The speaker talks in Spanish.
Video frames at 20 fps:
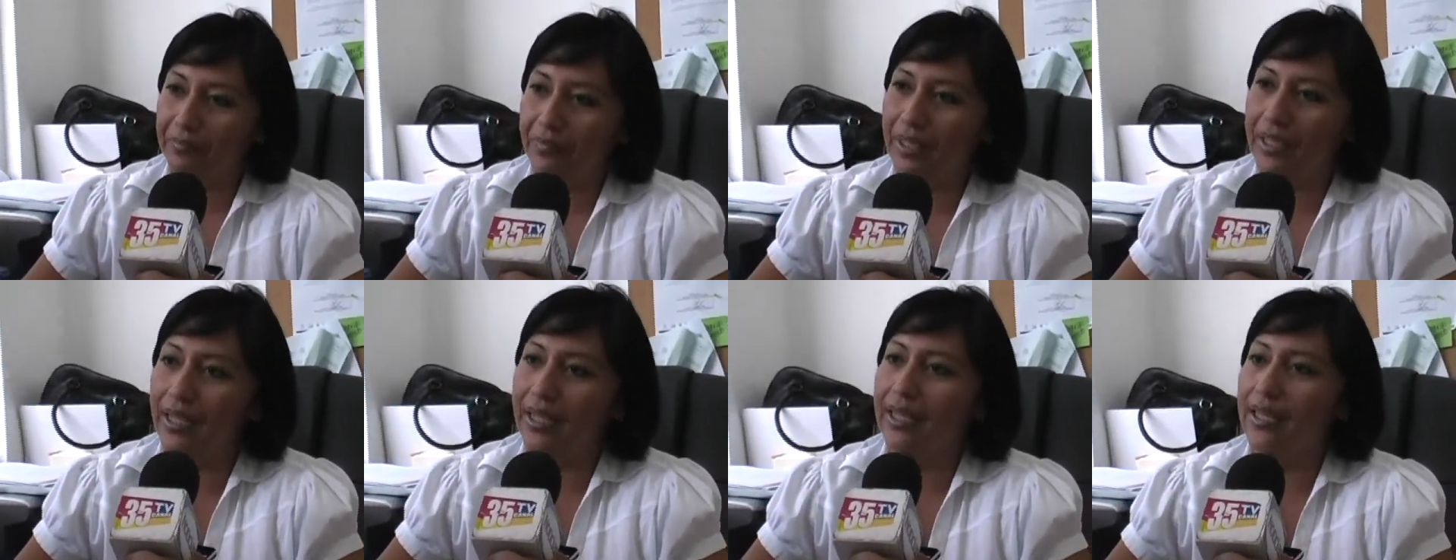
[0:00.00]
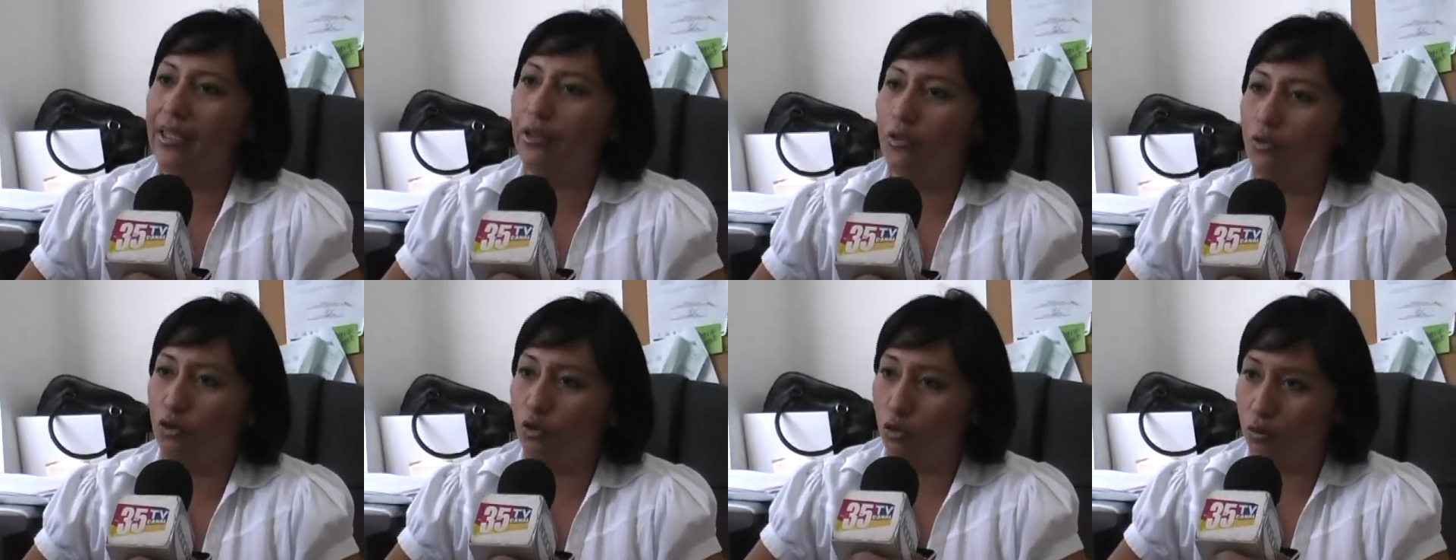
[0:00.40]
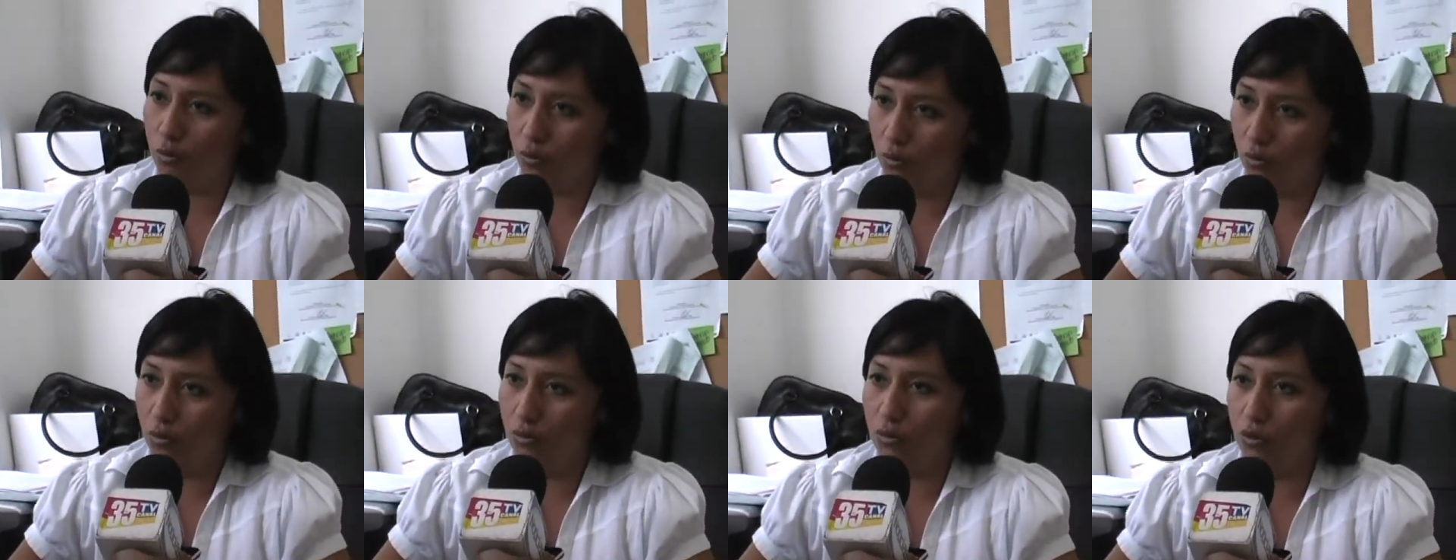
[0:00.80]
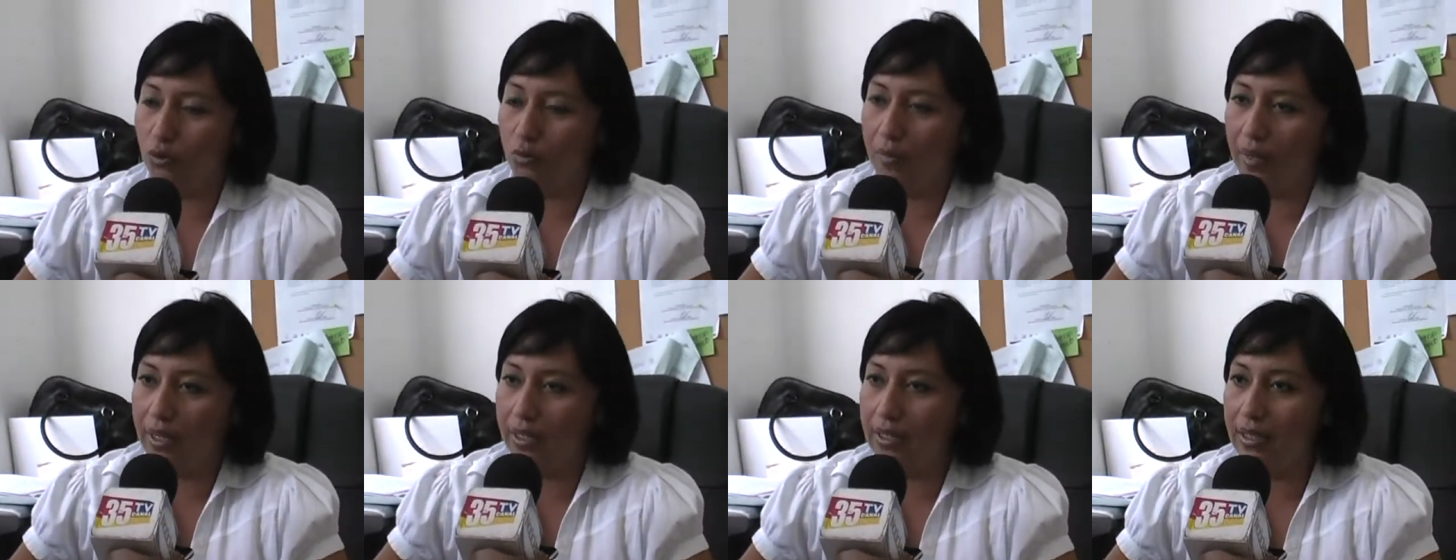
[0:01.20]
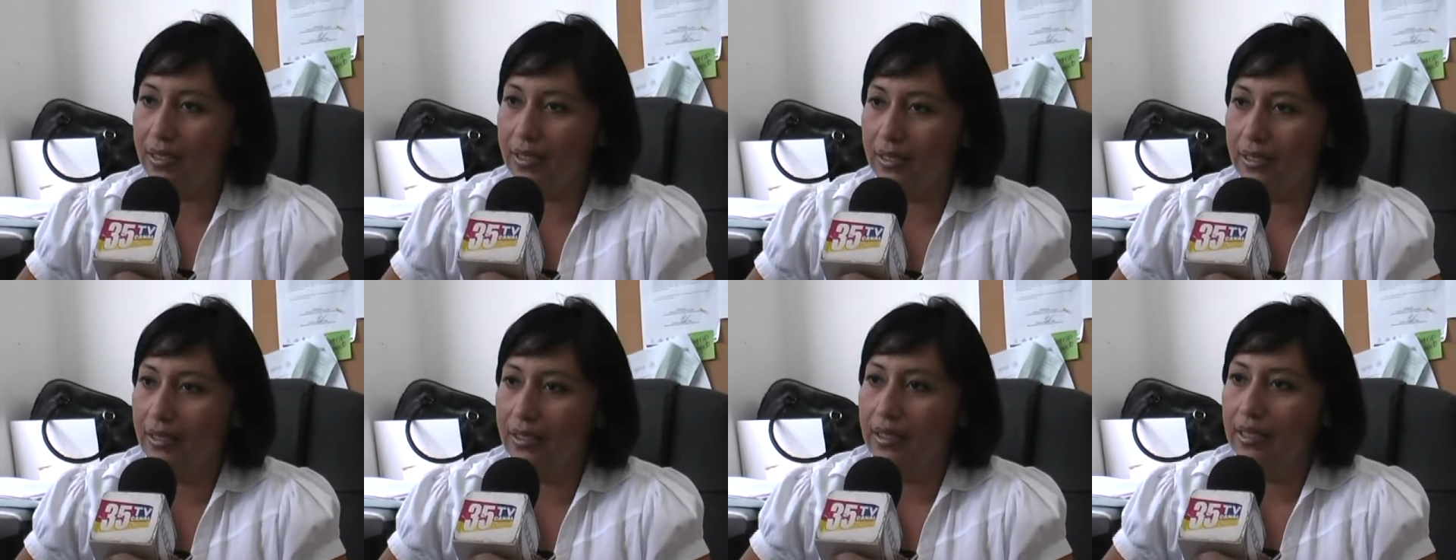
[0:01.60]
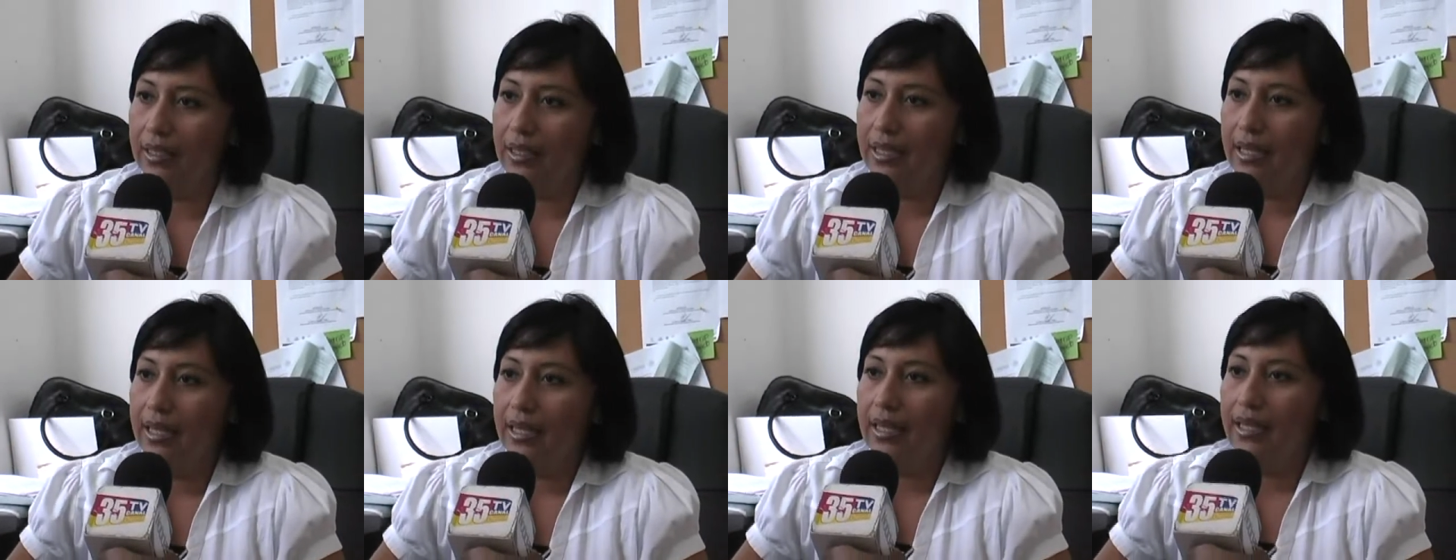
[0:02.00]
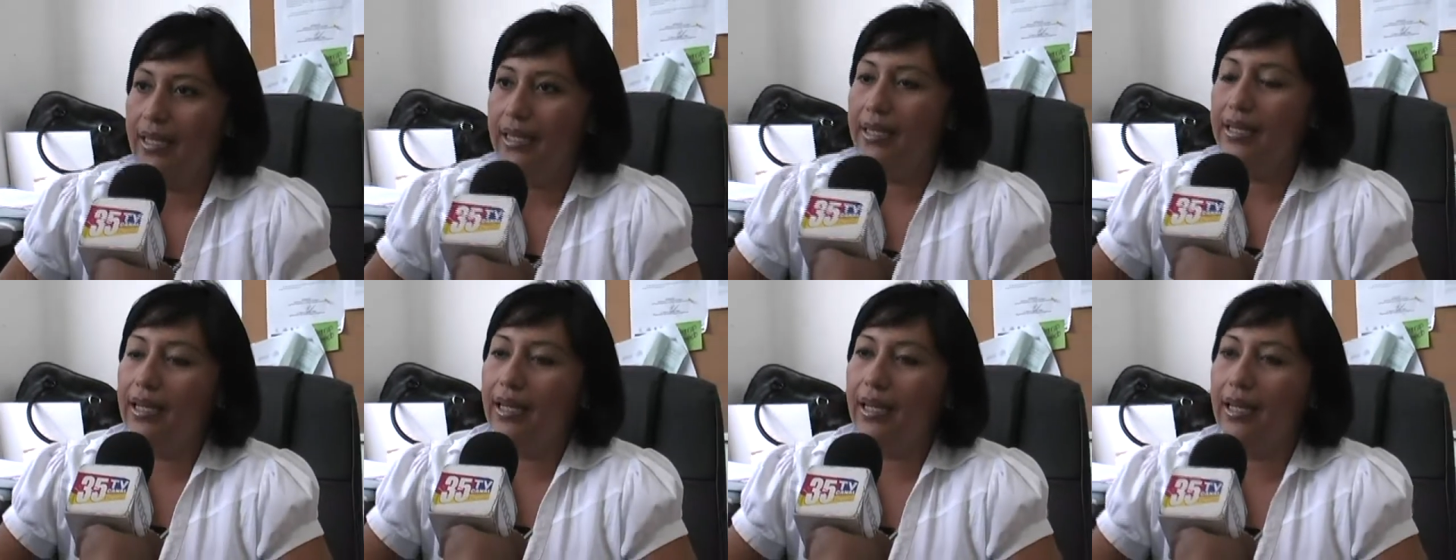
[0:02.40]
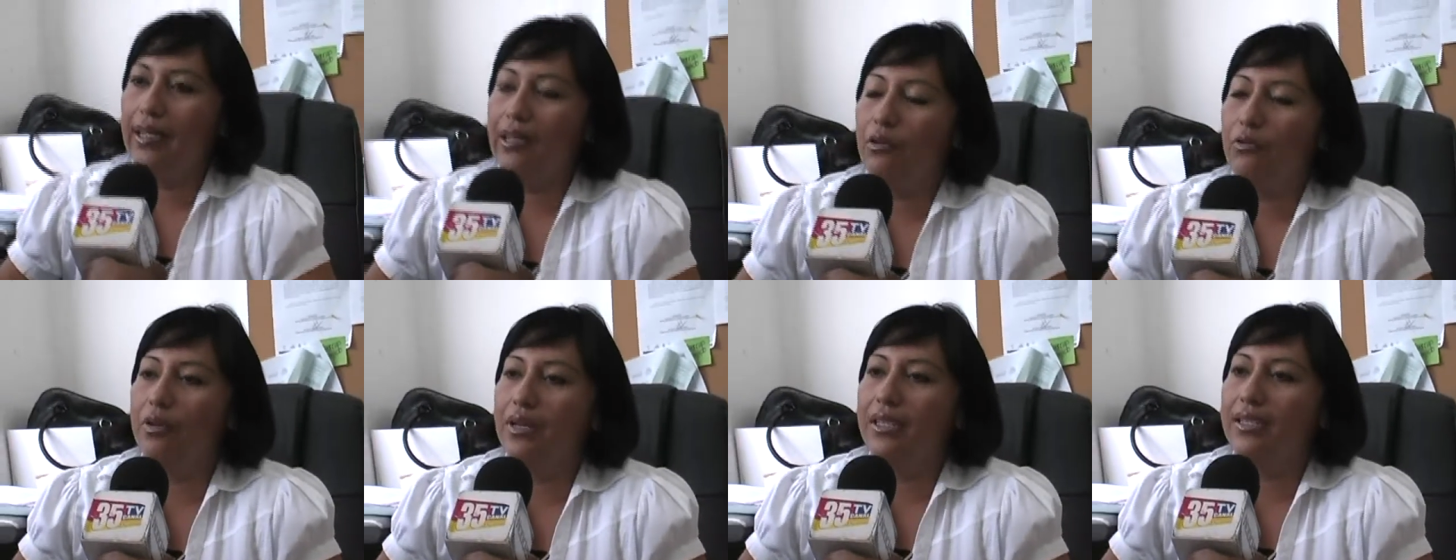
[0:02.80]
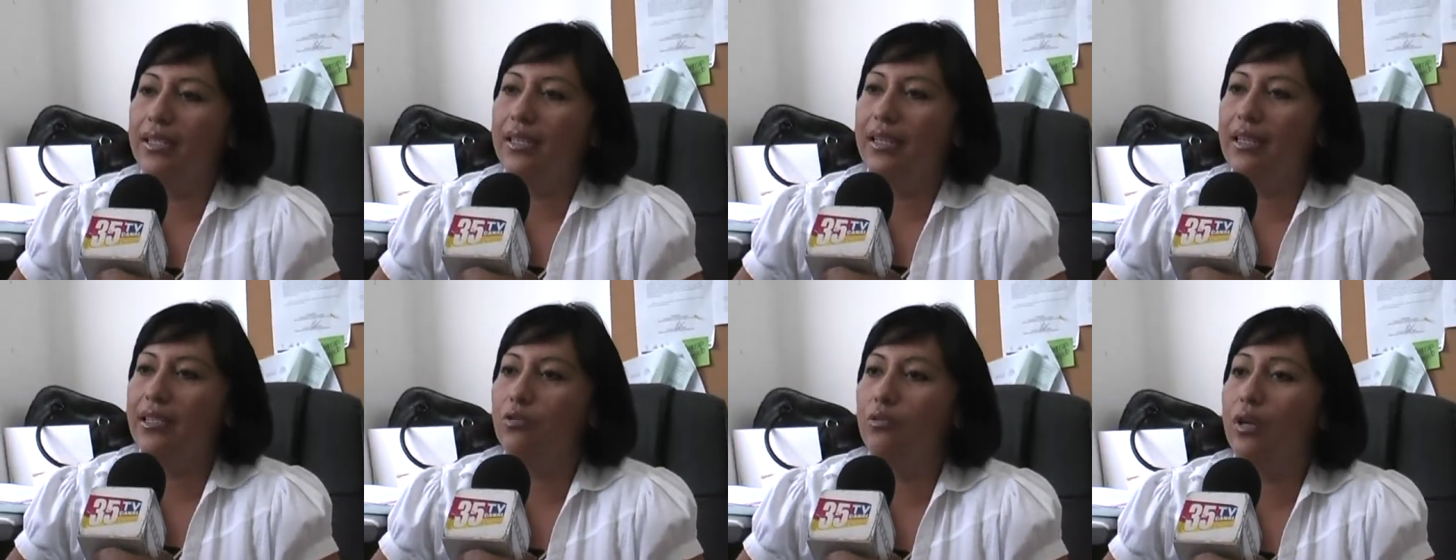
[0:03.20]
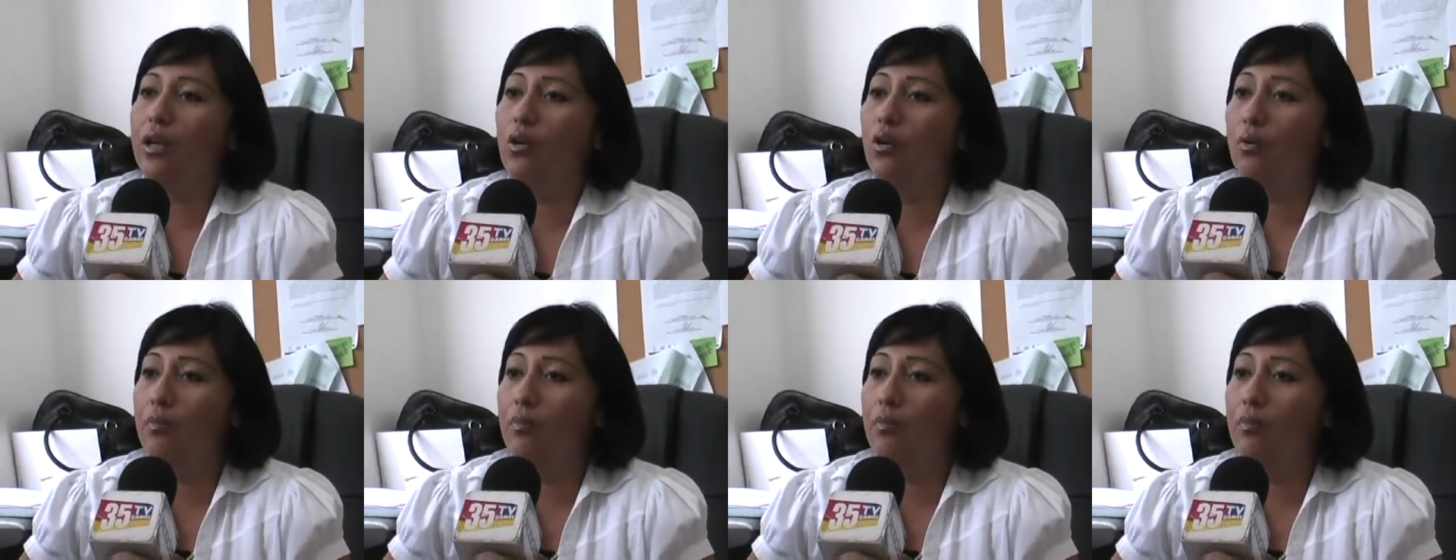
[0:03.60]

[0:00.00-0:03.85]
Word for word: llegan a, con sus con sus madres y a cada una se le hace una